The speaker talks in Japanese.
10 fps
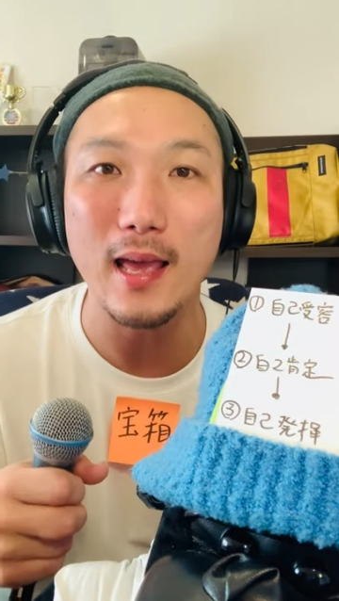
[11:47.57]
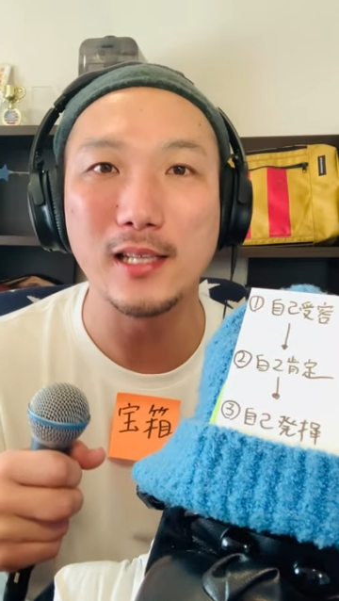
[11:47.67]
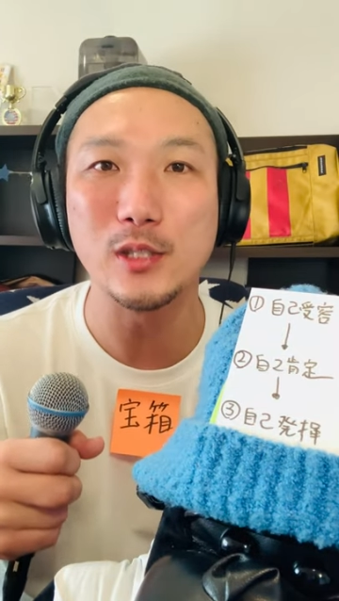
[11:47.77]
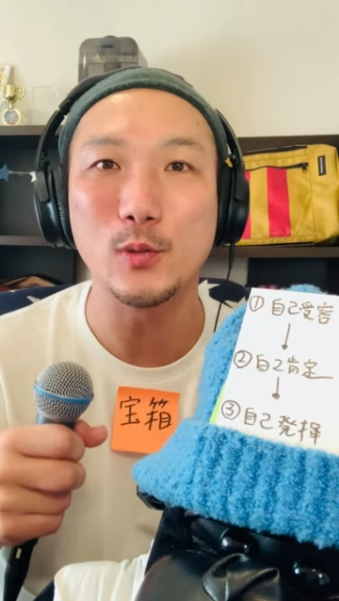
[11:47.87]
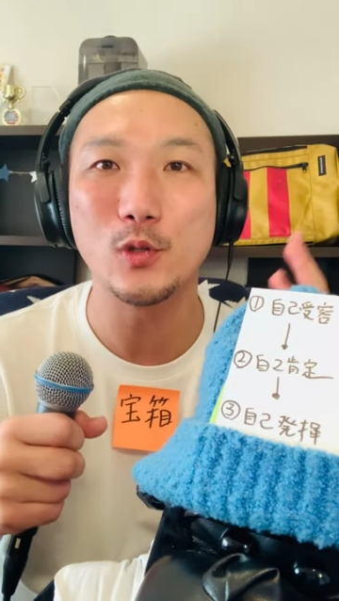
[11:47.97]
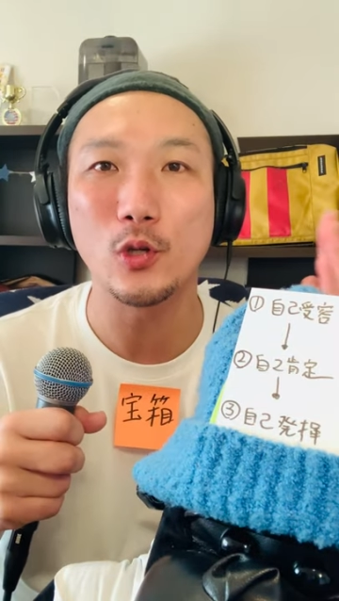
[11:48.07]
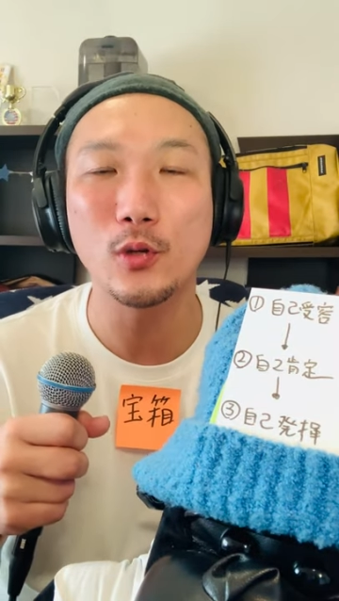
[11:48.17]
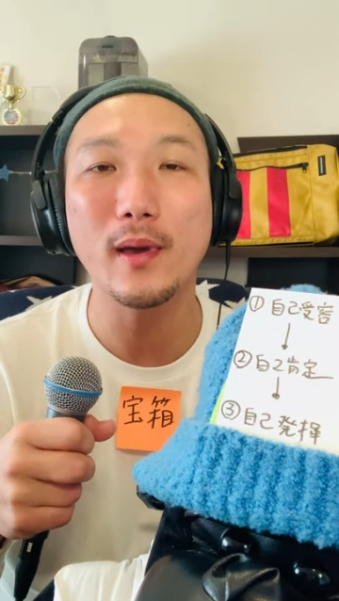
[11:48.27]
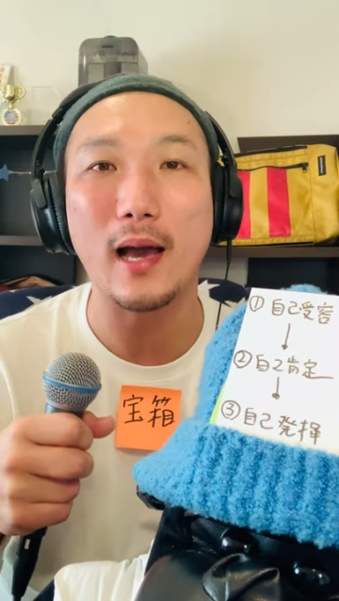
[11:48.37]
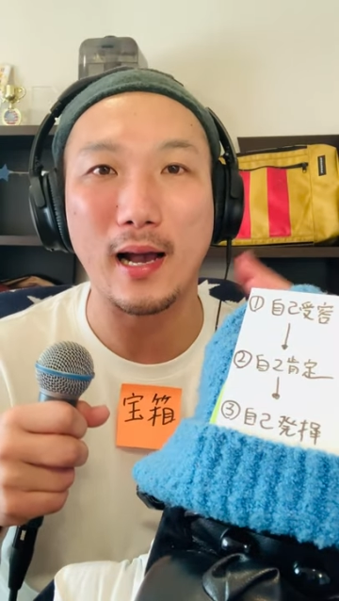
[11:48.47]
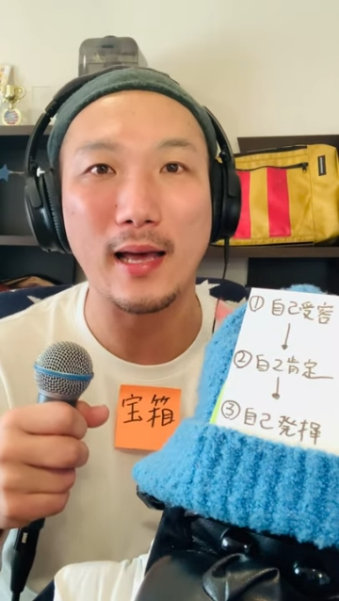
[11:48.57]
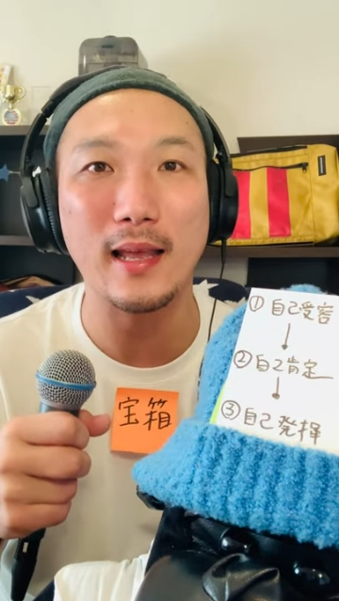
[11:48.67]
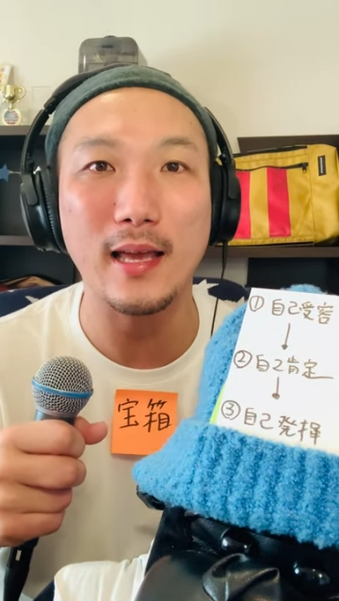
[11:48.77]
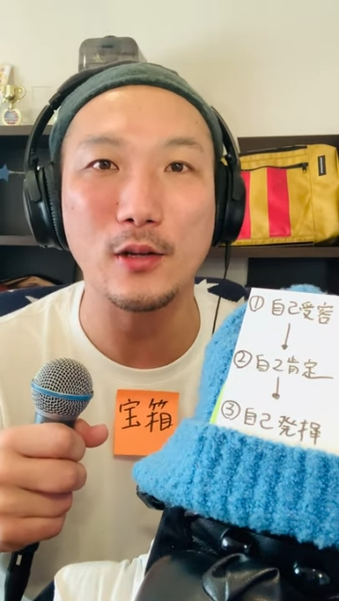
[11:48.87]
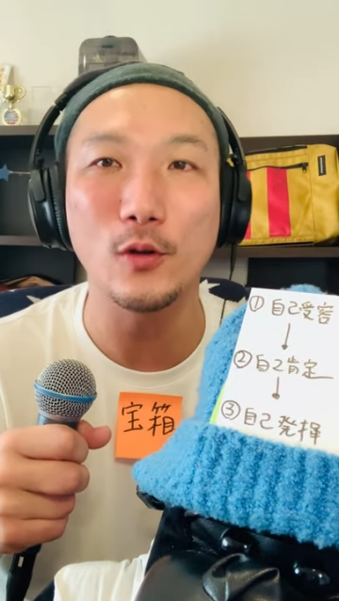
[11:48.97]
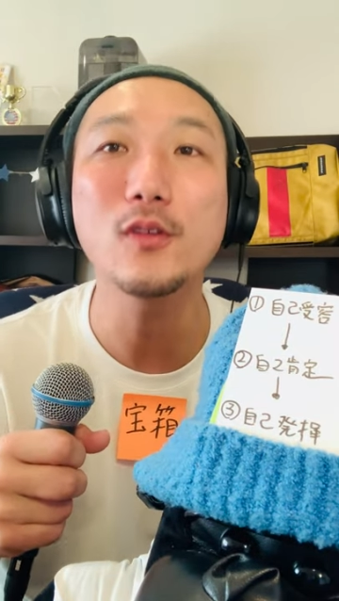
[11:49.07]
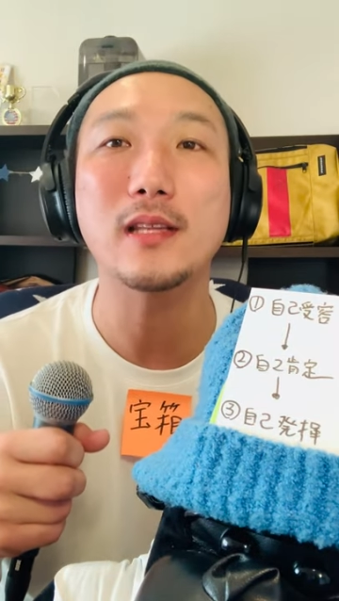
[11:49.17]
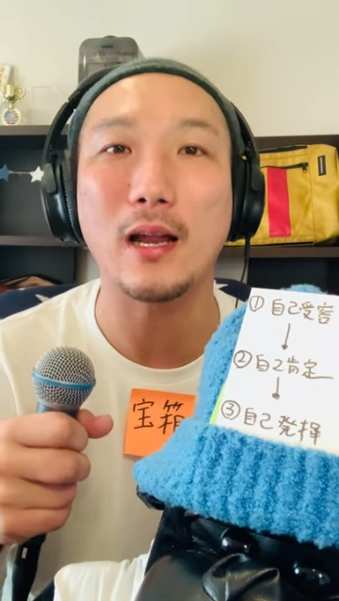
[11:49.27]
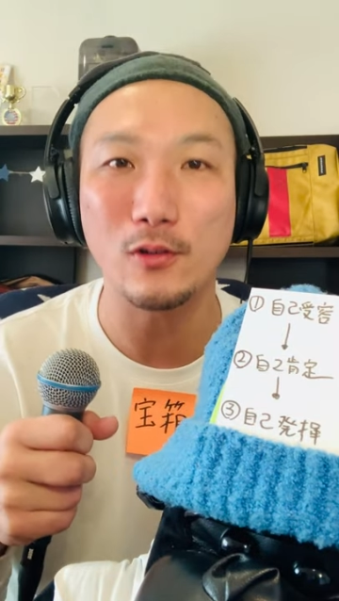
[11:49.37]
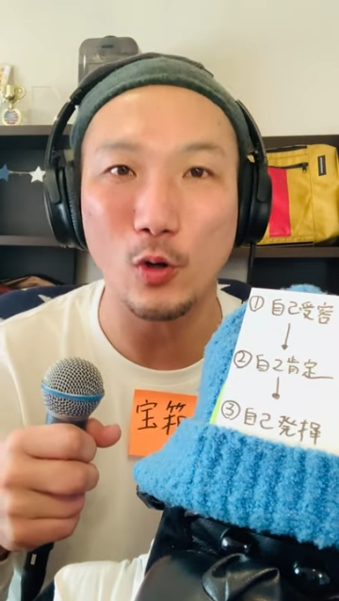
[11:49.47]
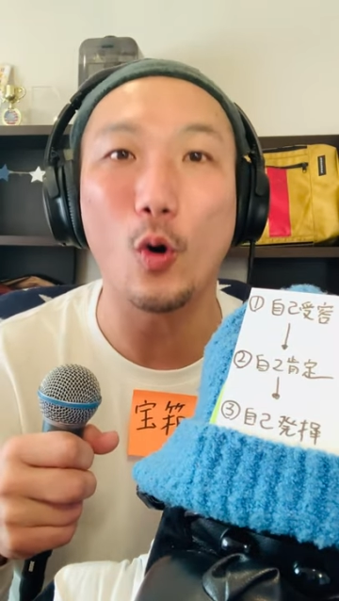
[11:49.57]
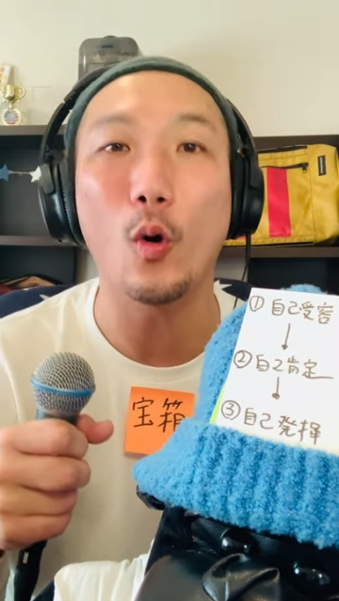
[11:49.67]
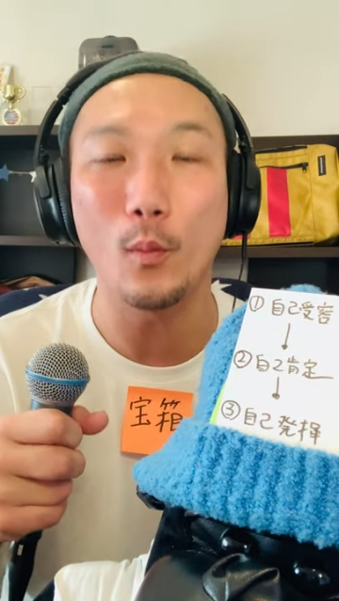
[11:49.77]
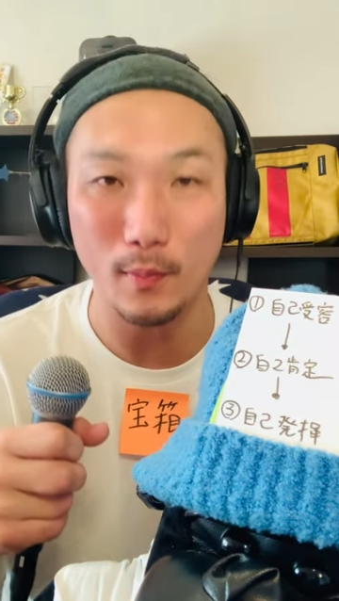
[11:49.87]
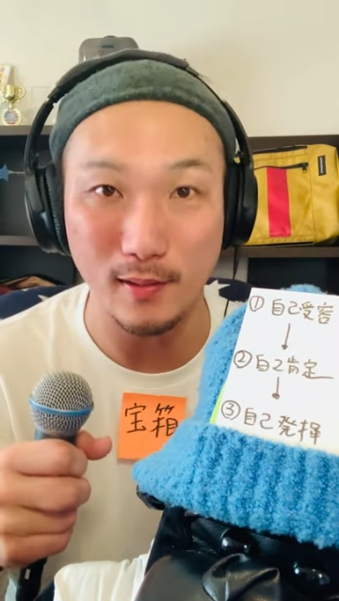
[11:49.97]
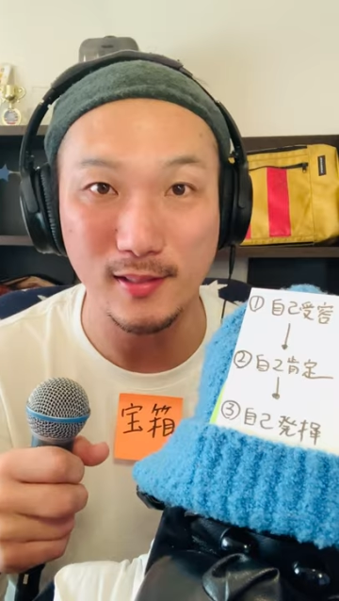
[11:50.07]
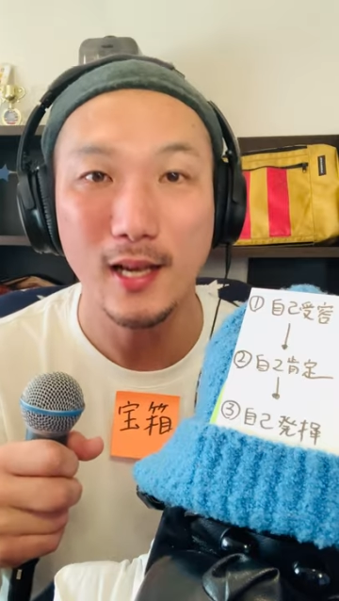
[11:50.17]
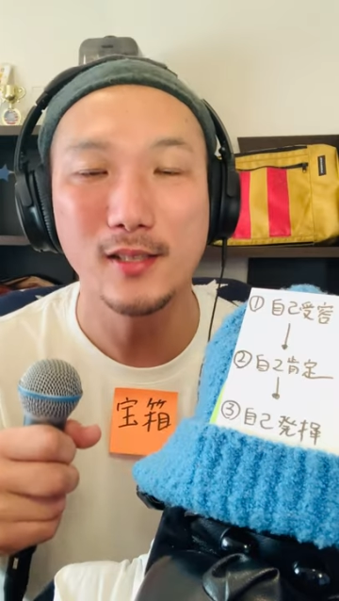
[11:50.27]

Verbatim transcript: 自分の夢が叶えるようになると思います。